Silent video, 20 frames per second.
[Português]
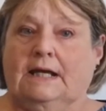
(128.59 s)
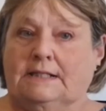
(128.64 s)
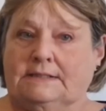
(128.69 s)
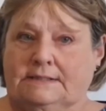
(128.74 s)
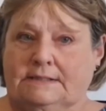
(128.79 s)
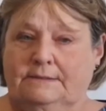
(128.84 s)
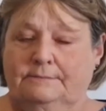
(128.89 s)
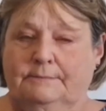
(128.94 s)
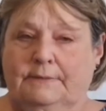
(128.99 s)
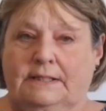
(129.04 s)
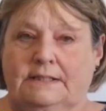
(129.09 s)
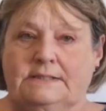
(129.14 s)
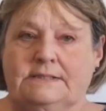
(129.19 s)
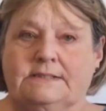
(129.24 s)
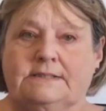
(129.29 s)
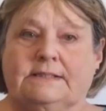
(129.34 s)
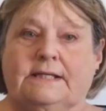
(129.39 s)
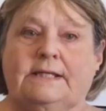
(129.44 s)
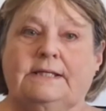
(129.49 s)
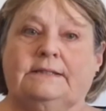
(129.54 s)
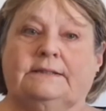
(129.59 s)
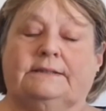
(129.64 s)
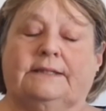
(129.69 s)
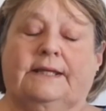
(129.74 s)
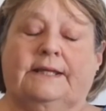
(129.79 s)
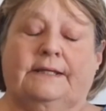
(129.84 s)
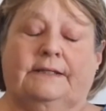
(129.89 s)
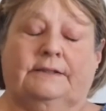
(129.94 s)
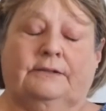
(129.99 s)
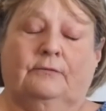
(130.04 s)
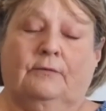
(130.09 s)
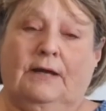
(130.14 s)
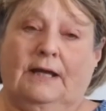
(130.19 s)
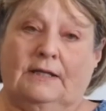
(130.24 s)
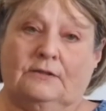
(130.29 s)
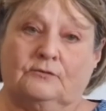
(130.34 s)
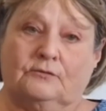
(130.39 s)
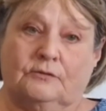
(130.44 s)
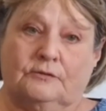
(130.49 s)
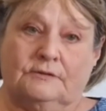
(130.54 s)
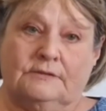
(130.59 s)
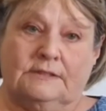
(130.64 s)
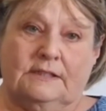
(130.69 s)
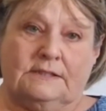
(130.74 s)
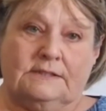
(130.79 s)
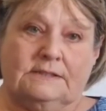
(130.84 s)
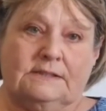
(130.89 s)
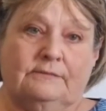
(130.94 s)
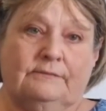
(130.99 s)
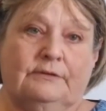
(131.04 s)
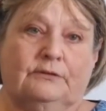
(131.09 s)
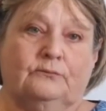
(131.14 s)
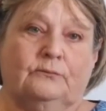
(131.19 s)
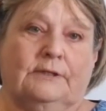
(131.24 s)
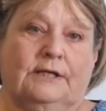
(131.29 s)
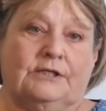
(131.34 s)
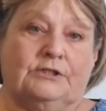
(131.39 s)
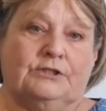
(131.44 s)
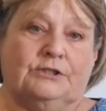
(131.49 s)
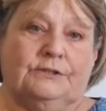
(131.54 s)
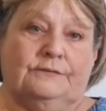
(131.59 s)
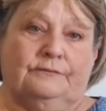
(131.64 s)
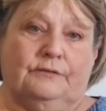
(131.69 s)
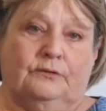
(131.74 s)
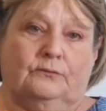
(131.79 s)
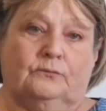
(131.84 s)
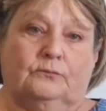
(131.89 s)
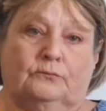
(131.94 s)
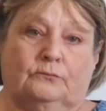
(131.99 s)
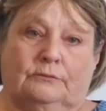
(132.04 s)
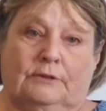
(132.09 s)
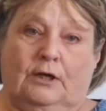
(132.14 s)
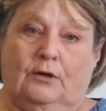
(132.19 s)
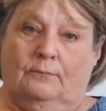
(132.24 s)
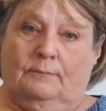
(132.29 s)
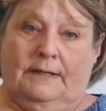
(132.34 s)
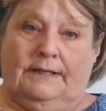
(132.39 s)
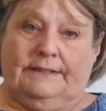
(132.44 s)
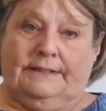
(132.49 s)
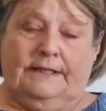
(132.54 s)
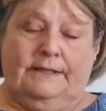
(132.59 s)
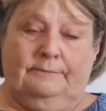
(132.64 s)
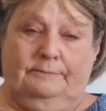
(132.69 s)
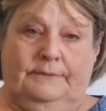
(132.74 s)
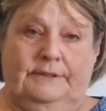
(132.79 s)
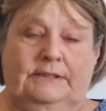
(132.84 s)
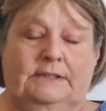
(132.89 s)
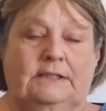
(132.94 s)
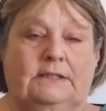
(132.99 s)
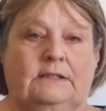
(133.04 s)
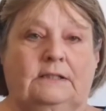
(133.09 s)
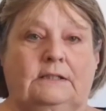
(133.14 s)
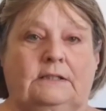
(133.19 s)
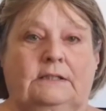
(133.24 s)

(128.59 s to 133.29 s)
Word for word: as irmãs que integram a Associação Educativa e Cultural Maria Emília